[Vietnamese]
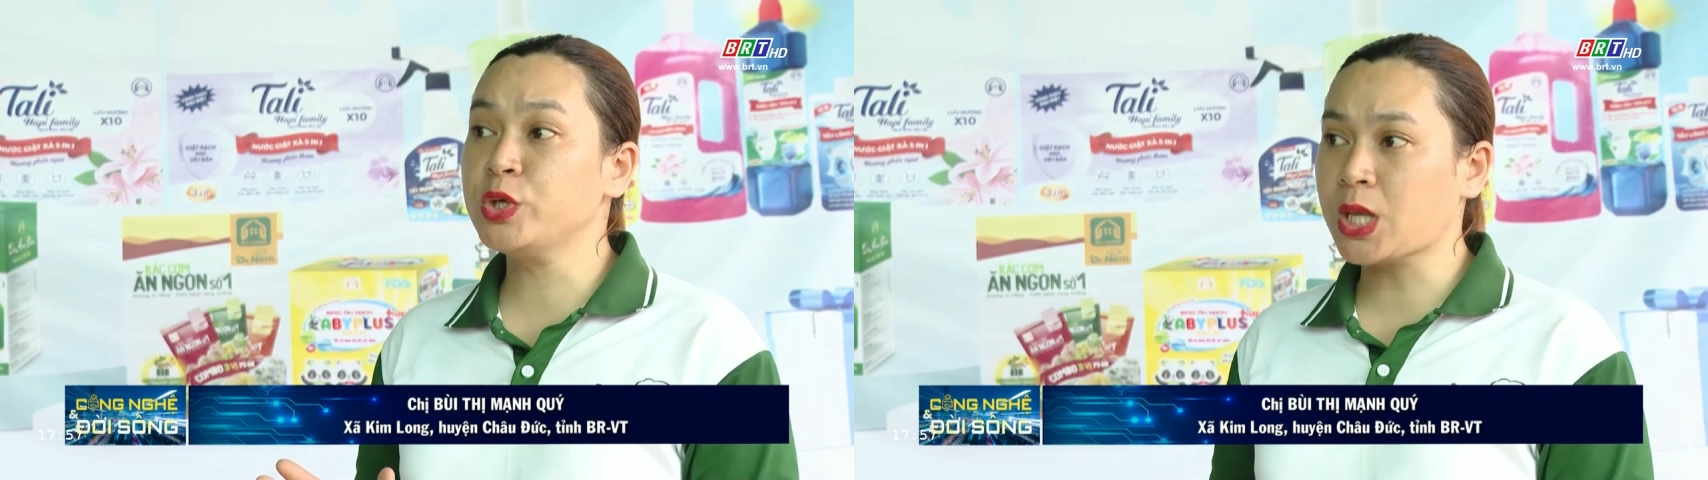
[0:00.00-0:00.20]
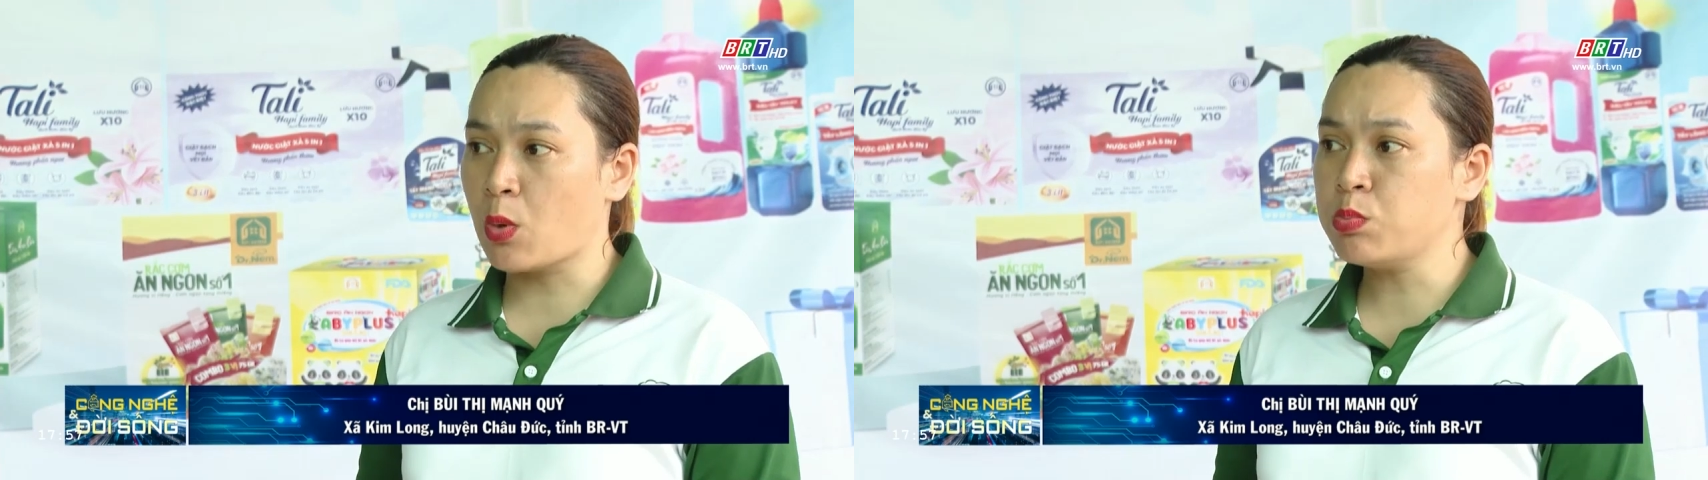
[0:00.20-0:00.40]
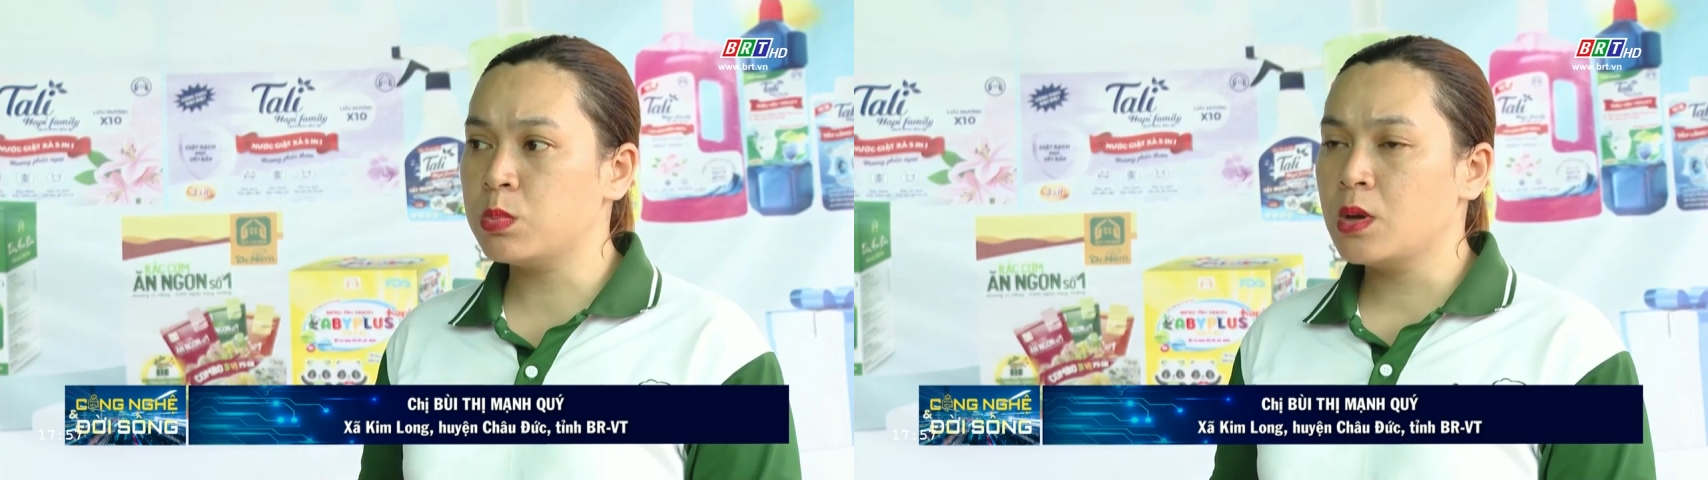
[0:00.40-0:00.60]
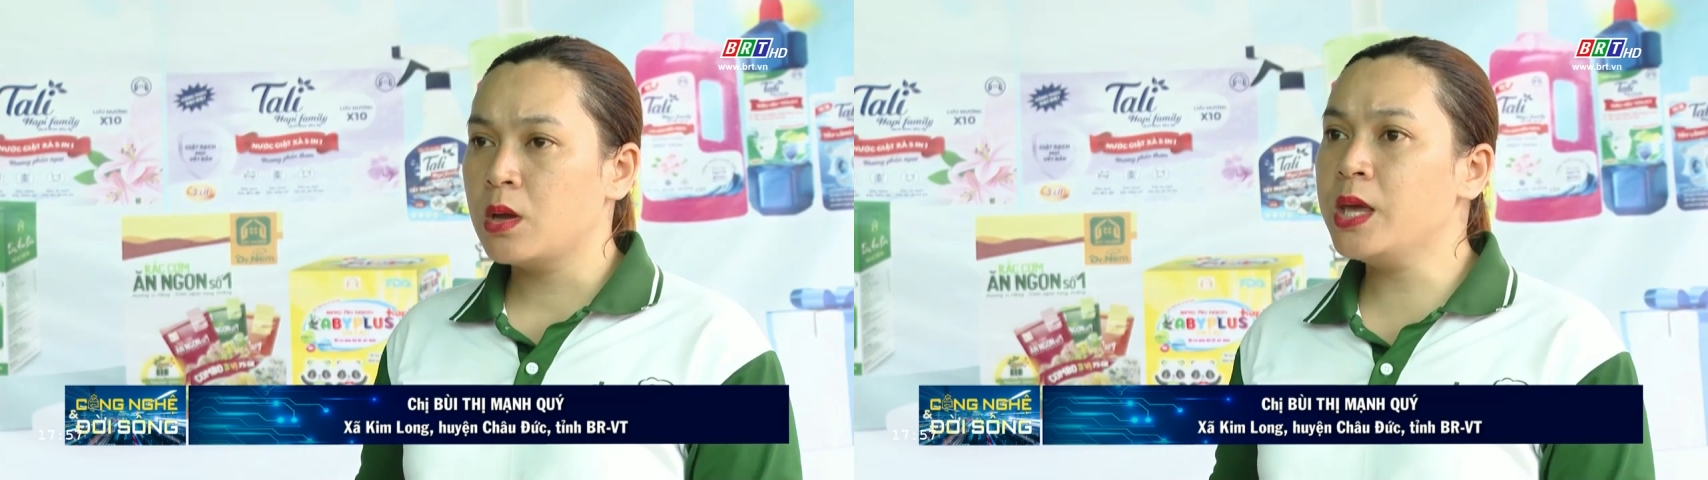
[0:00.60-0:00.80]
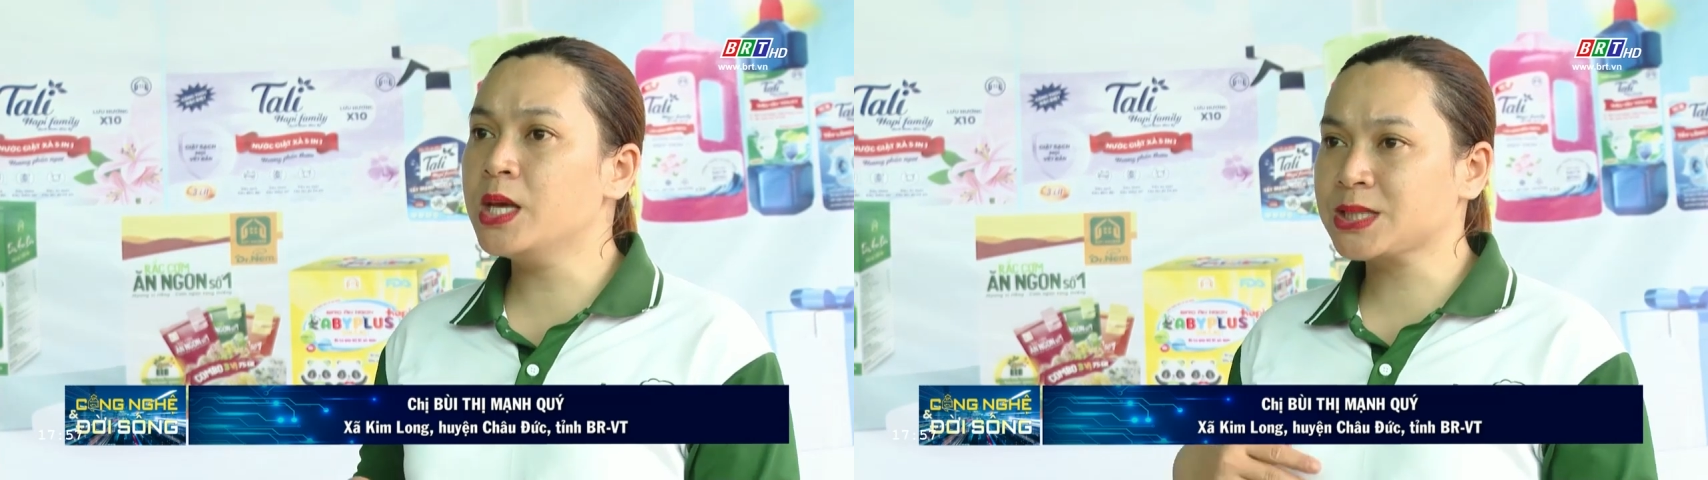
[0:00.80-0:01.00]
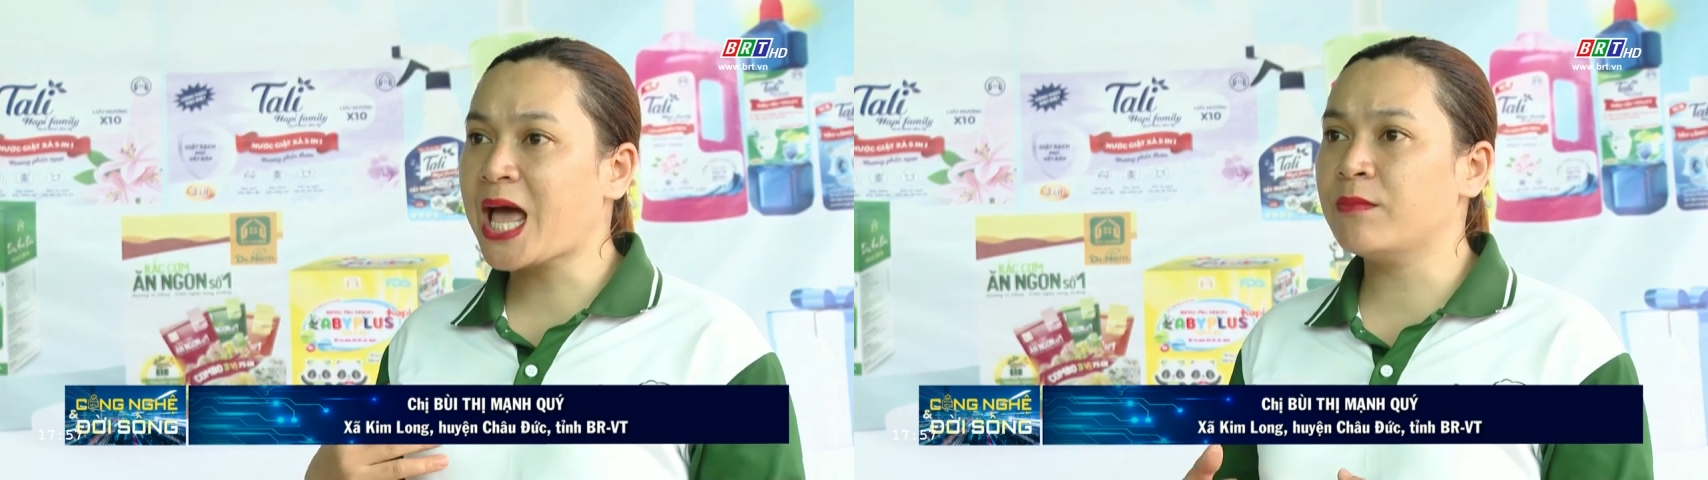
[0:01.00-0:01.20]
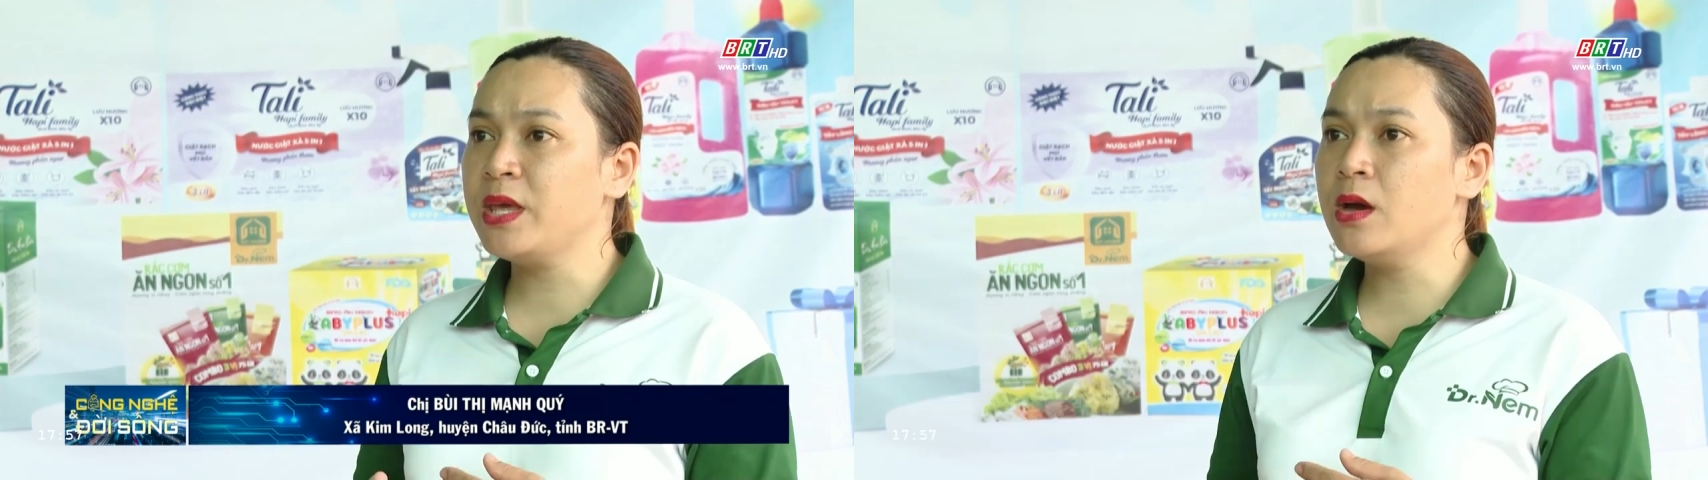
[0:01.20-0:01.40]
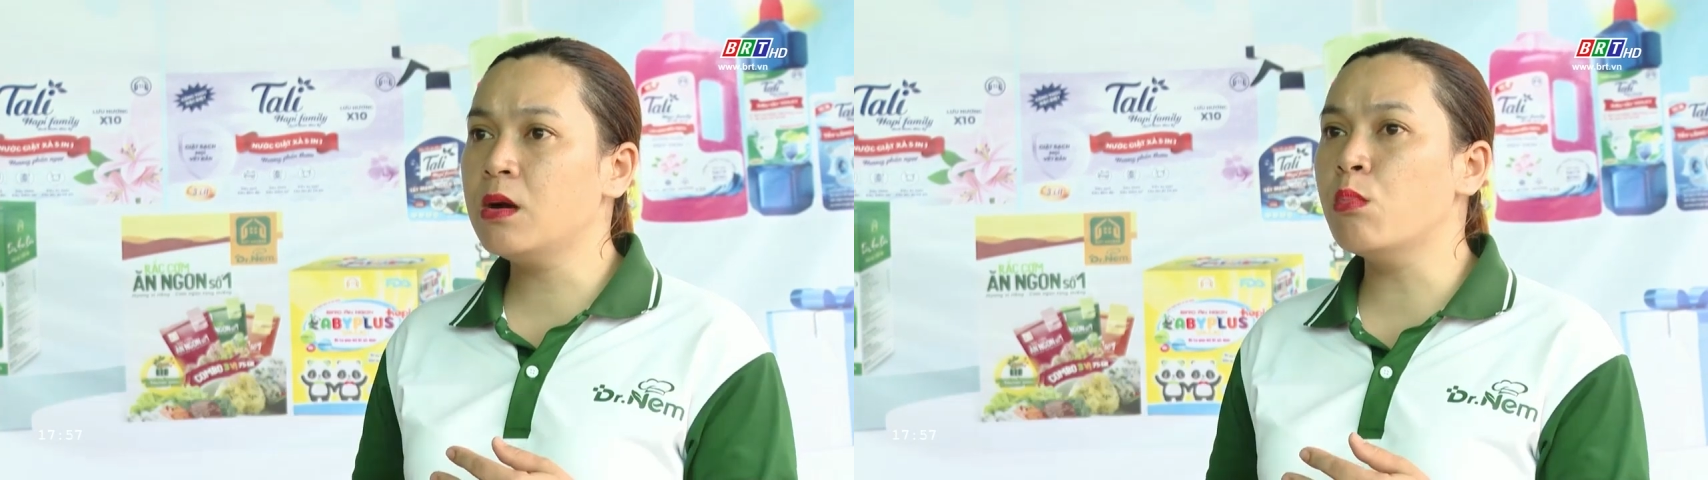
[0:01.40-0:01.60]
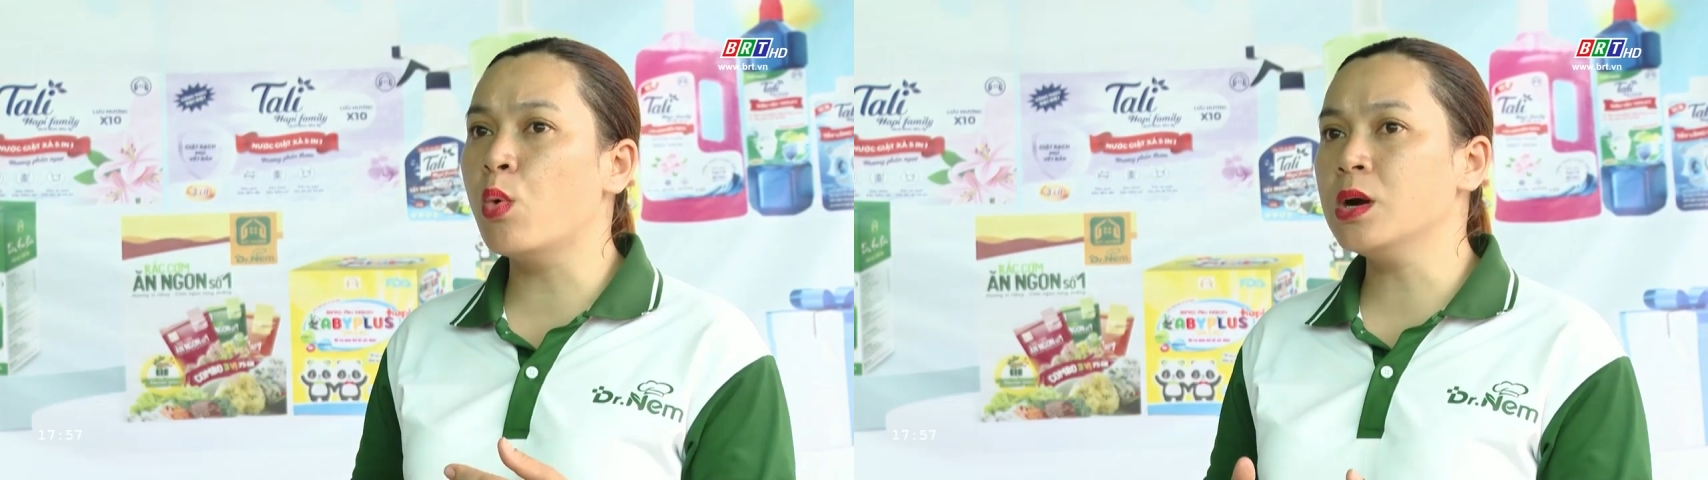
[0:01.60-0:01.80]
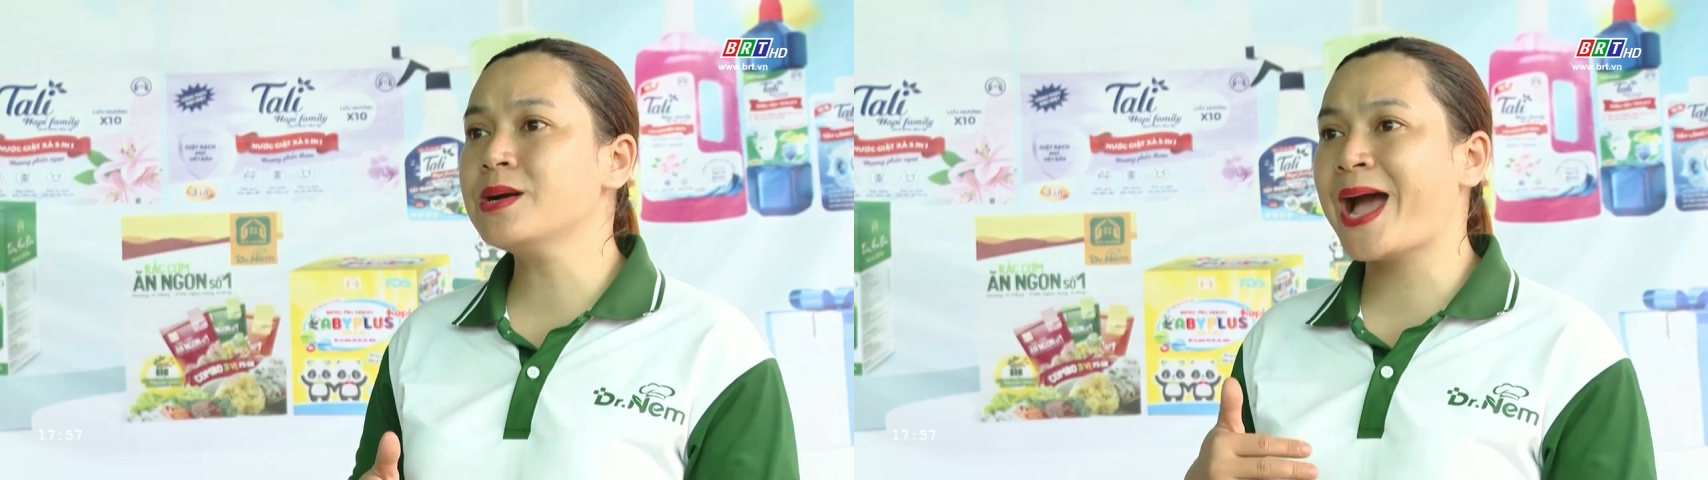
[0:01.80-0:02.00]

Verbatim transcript: truyền thống hiện tại bây giờ muốn